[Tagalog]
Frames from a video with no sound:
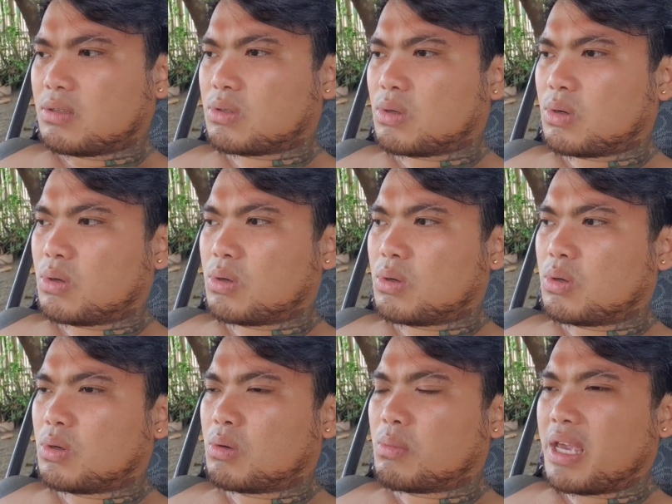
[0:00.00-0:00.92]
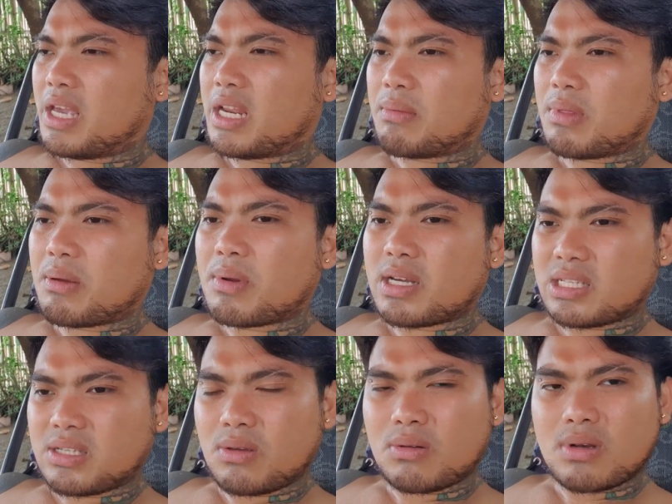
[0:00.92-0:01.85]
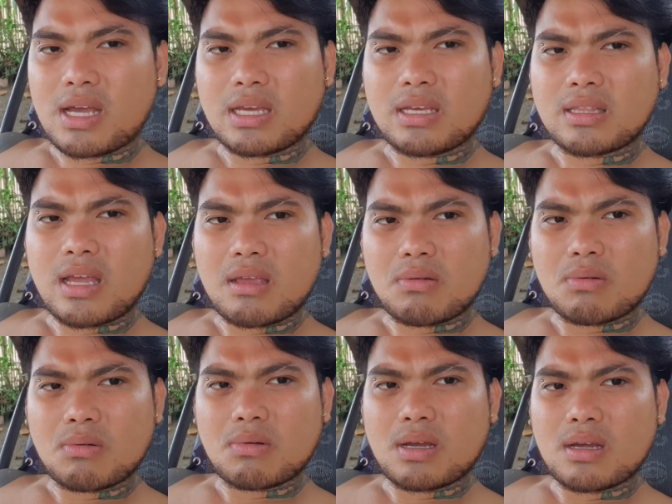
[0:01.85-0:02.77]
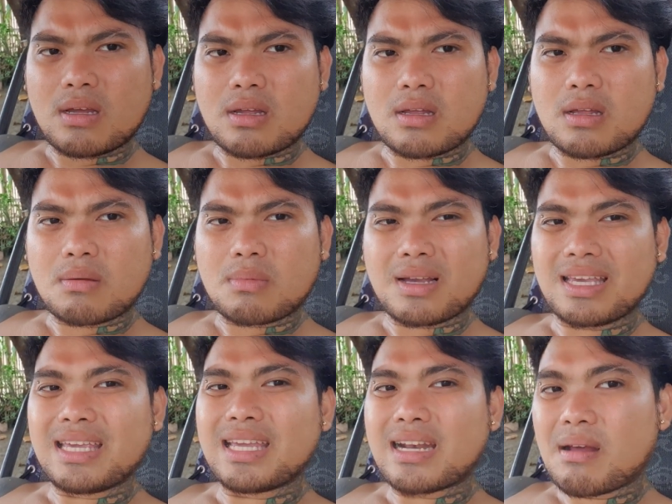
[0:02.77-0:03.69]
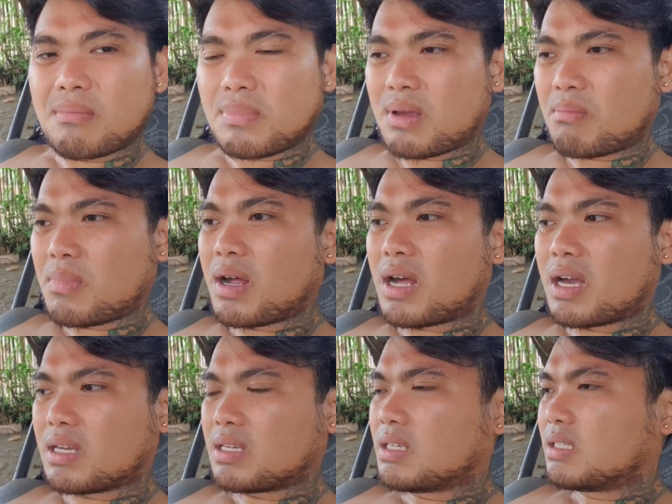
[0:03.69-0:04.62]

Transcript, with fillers: So, mahirap naman kasi yung lagi tayong uh, manghihiram ng bangka.